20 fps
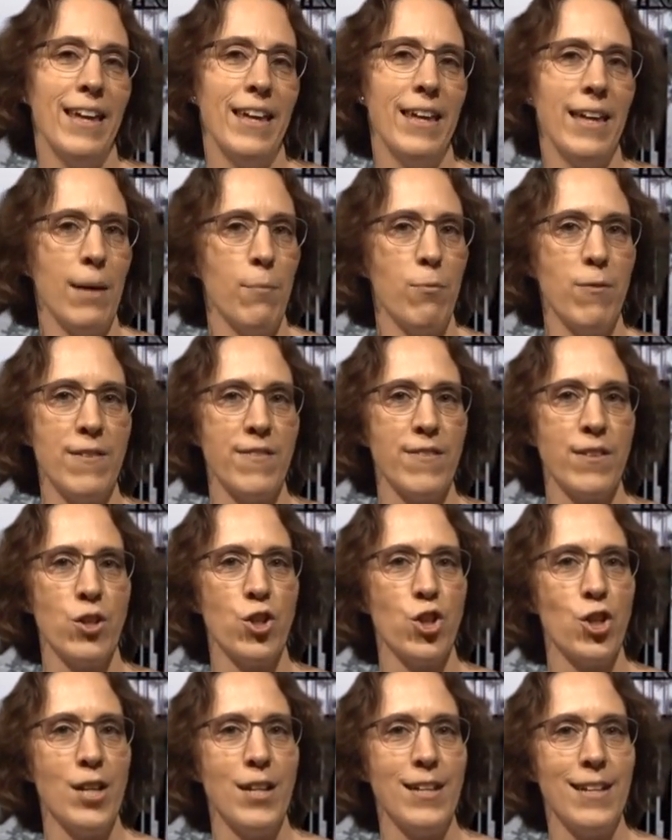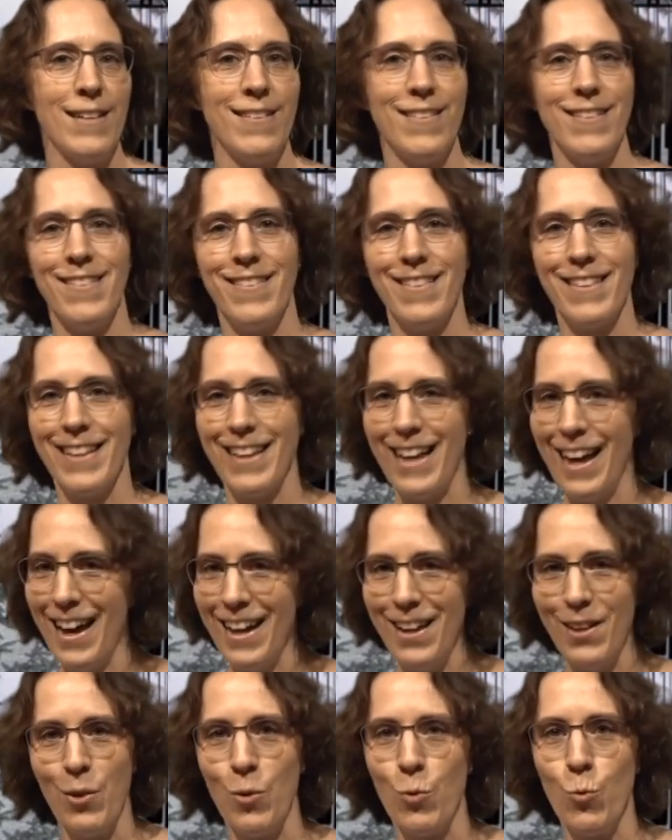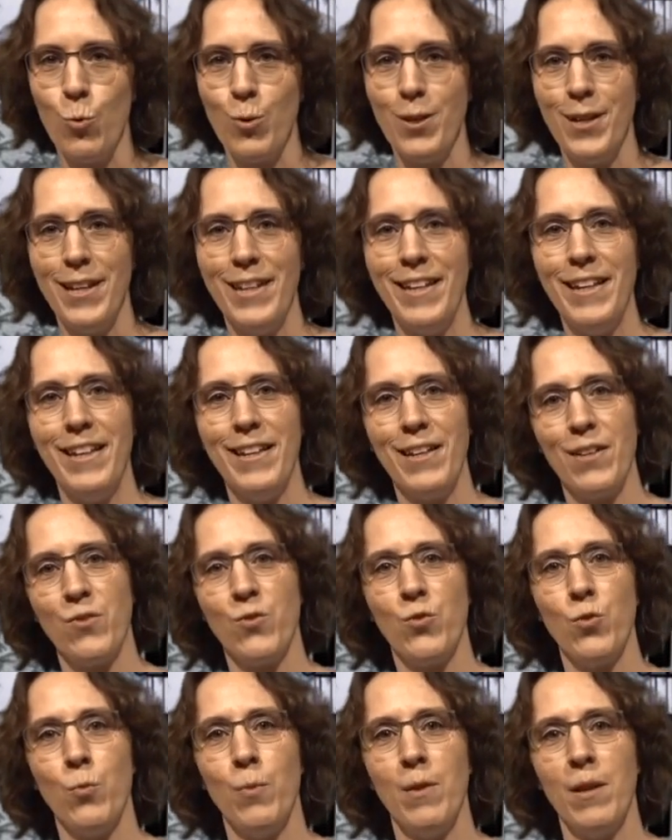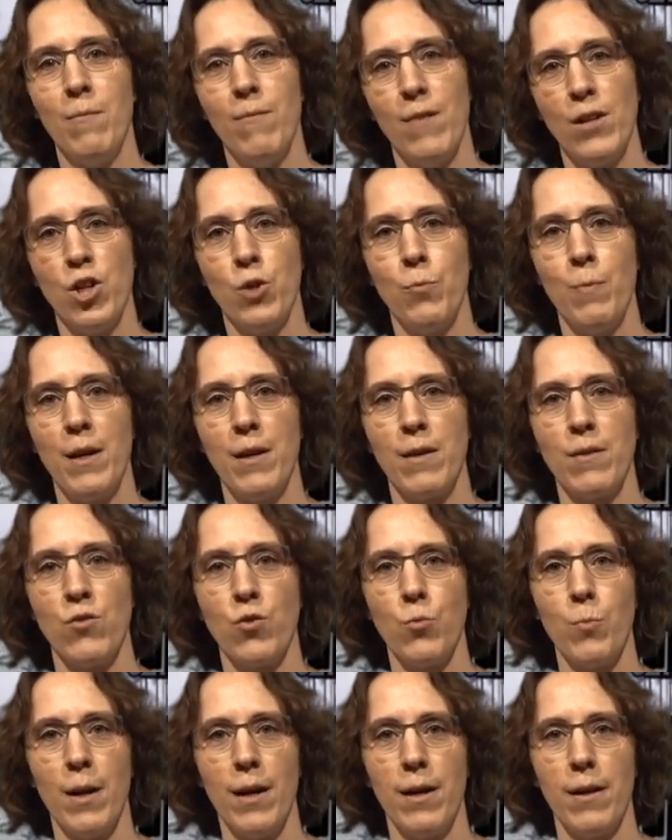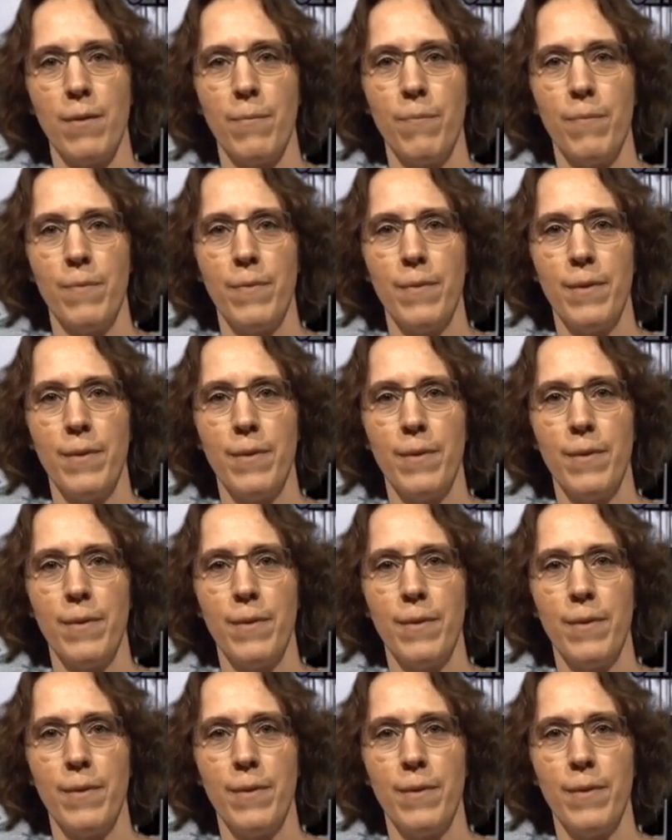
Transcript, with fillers: Ich habe festgestellt, es ist keine gute Idee, das über dem Waschbecken zu machen.